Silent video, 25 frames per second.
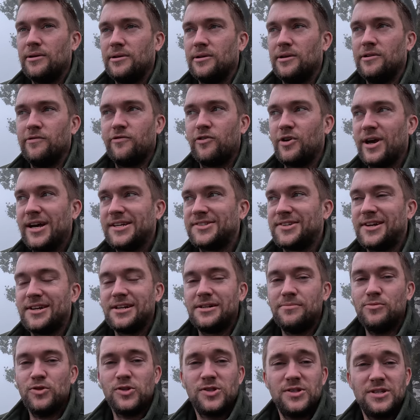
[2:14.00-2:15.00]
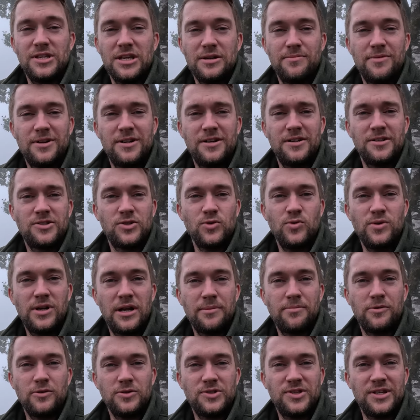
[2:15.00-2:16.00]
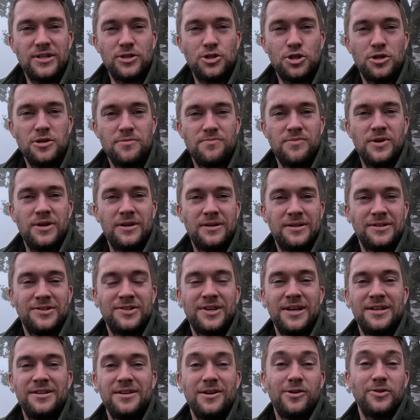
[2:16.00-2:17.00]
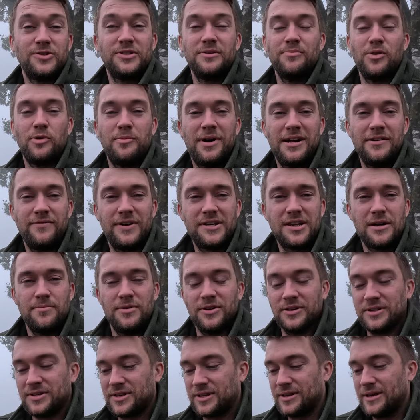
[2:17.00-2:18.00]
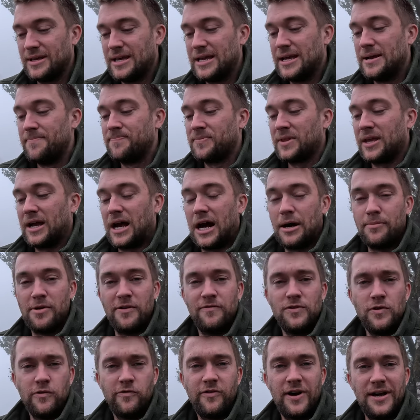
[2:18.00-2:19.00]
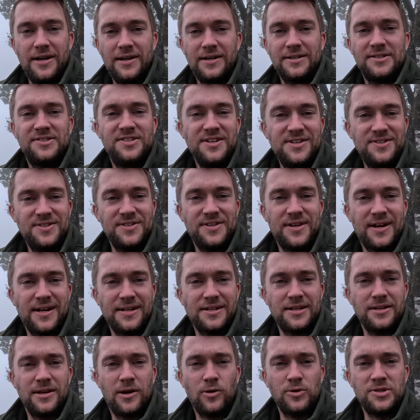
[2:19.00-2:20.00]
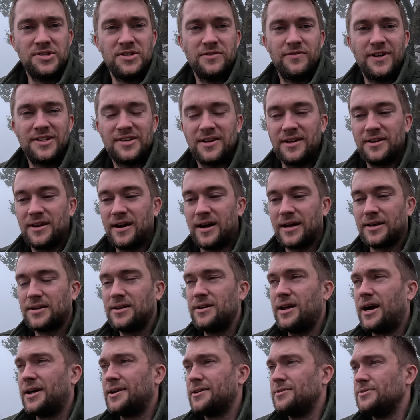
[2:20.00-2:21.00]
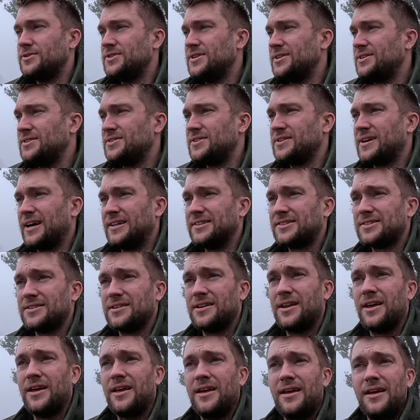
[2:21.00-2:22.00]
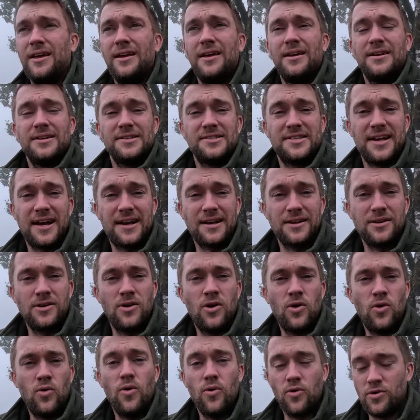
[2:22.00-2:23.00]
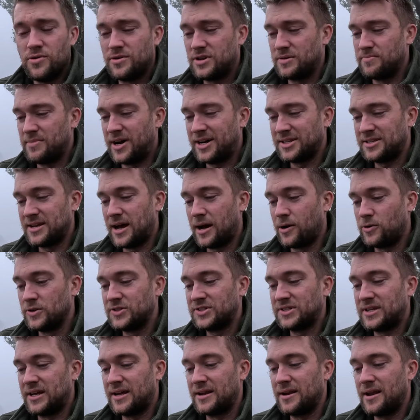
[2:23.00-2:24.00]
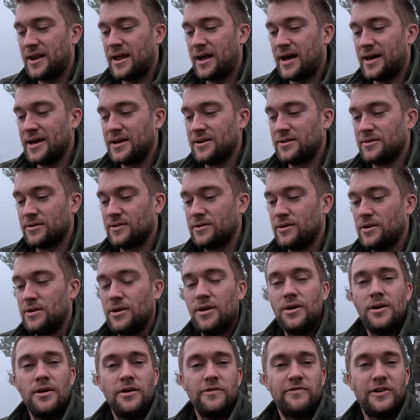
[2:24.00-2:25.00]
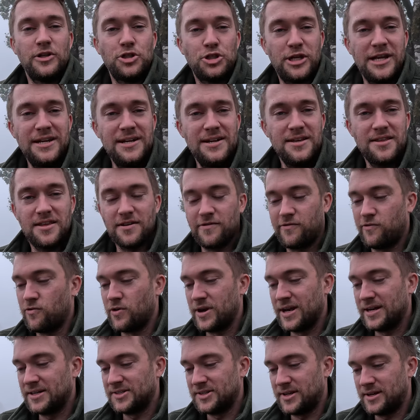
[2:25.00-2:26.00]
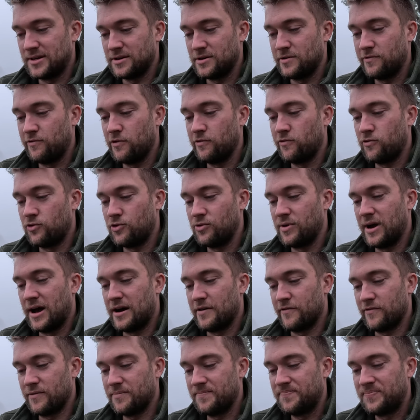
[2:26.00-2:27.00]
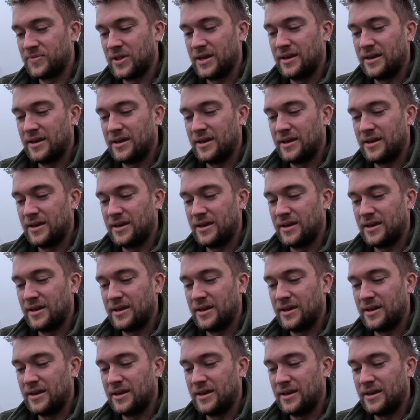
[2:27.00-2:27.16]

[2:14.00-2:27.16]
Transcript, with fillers: Eine Vorhersage muss nicht immer zu 100% stimmen. Das kennt ihr aus dem normalen Wetterbericht. Aber Viewfinder zieht sich halt genau diese Wetterdaten, analysiert diese ganzen Sachen und macht daraus dann eine verständliche Vorhersage für Fotografen.